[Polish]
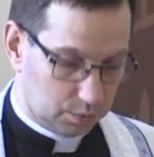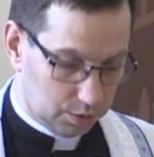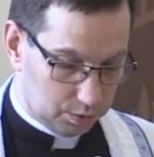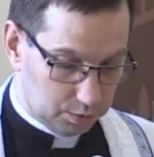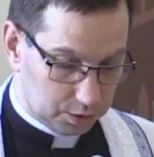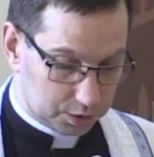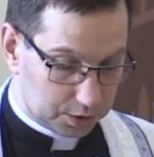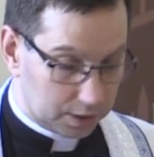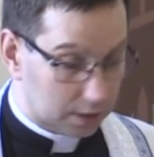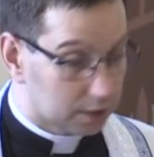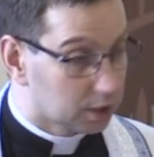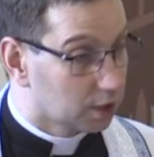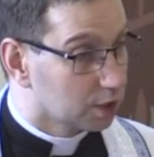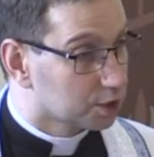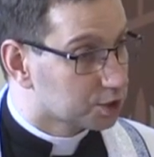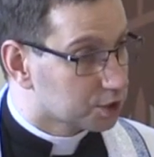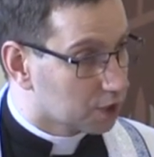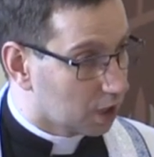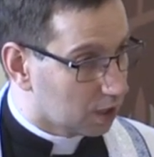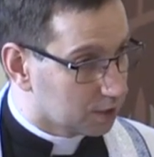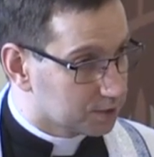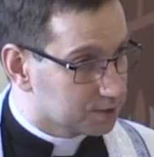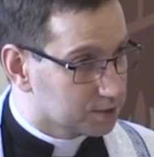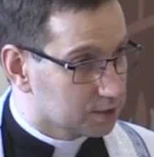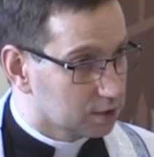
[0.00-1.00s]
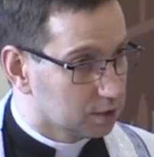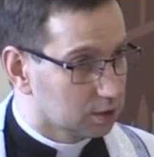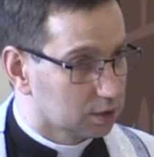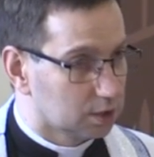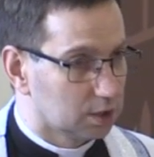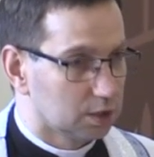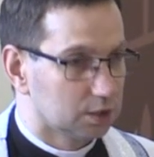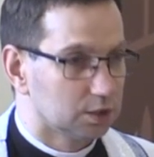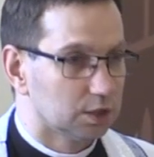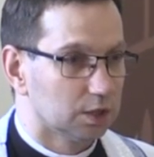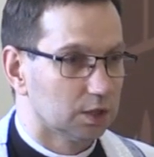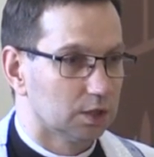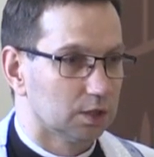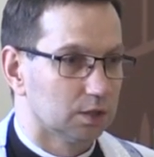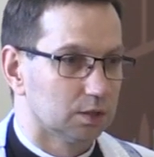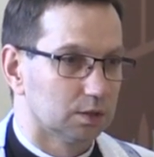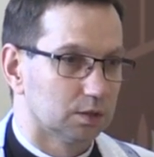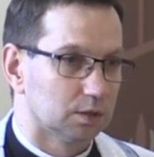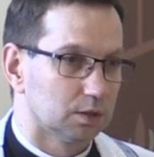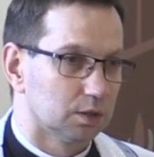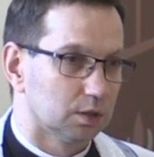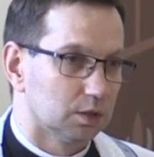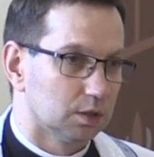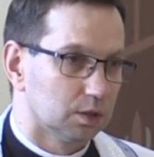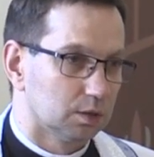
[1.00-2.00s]
były takie czasy, kiedy
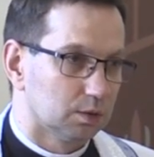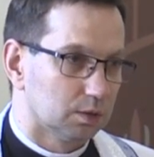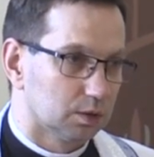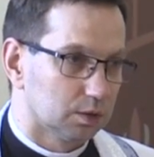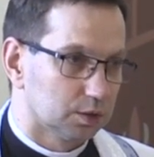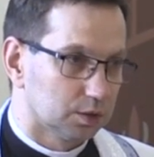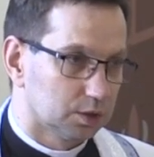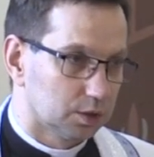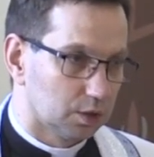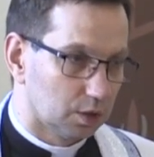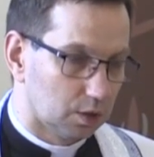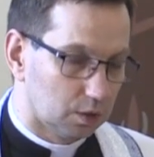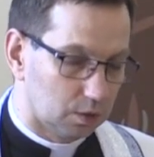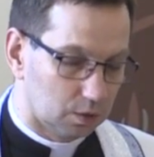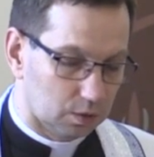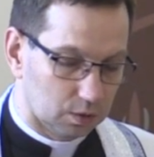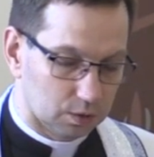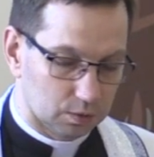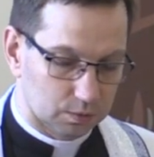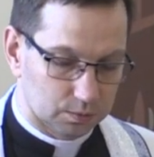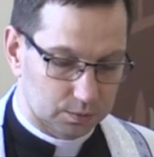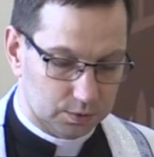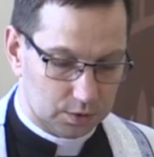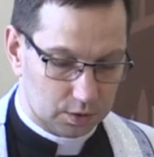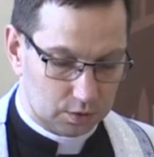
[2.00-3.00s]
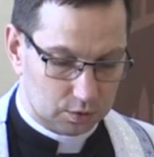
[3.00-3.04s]
to,